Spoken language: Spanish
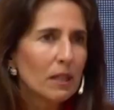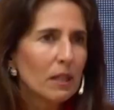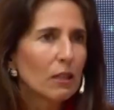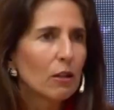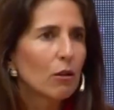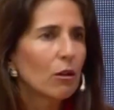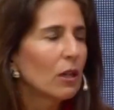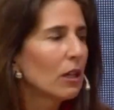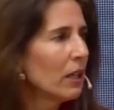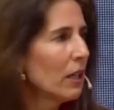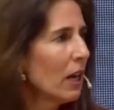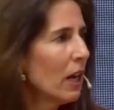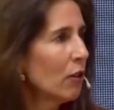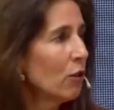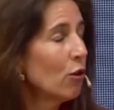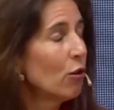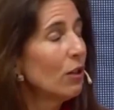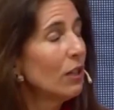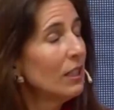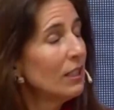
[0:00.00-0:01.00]
creo que es de
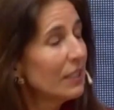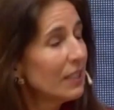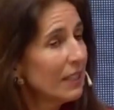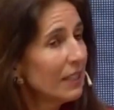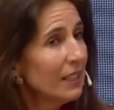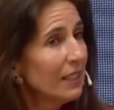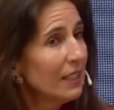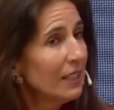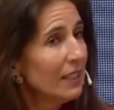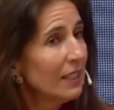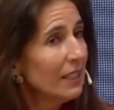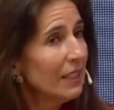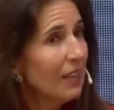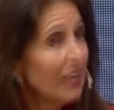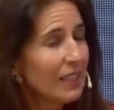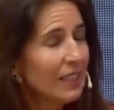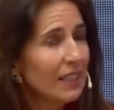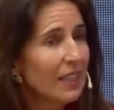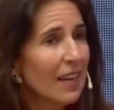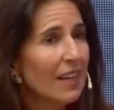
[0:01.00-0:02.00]
años. Y, y
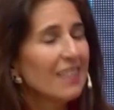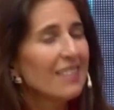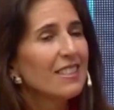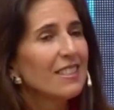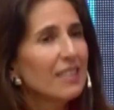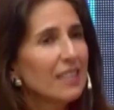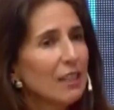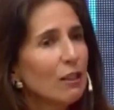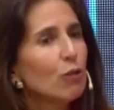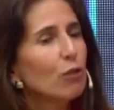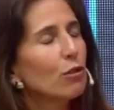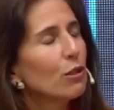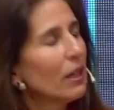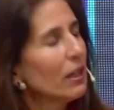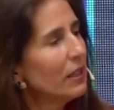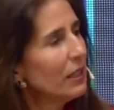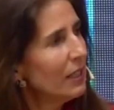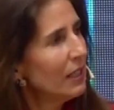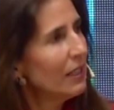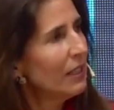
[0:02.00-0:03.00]
Argentina sí los
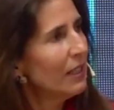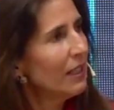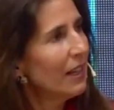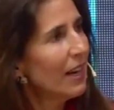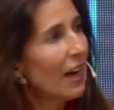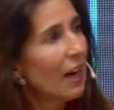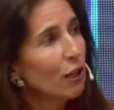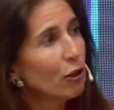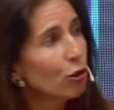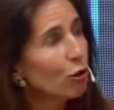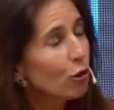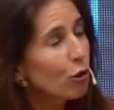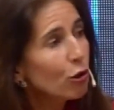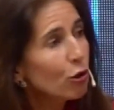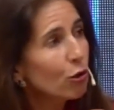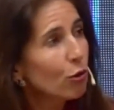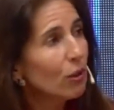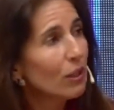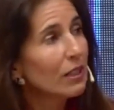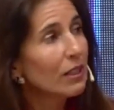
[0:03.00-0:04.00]
atiende a
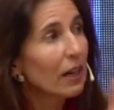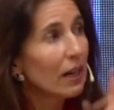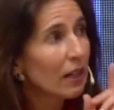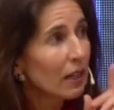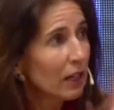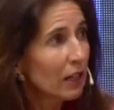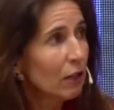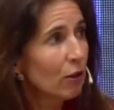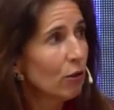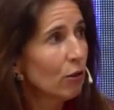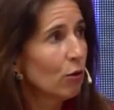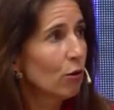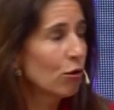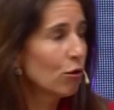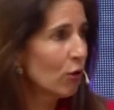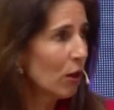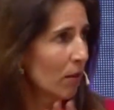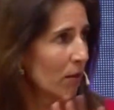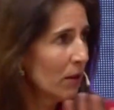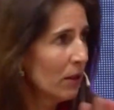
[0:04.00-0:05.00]
todo extranjero y no
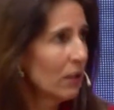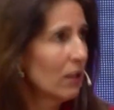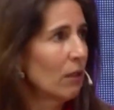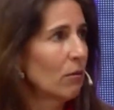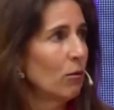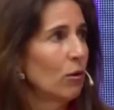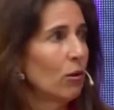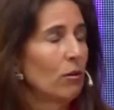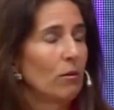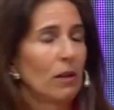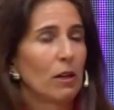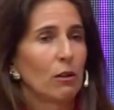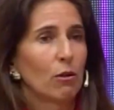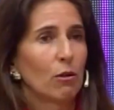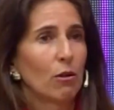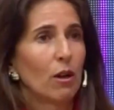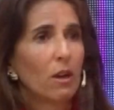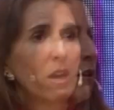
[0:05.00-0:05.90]
solamente a bolivianos.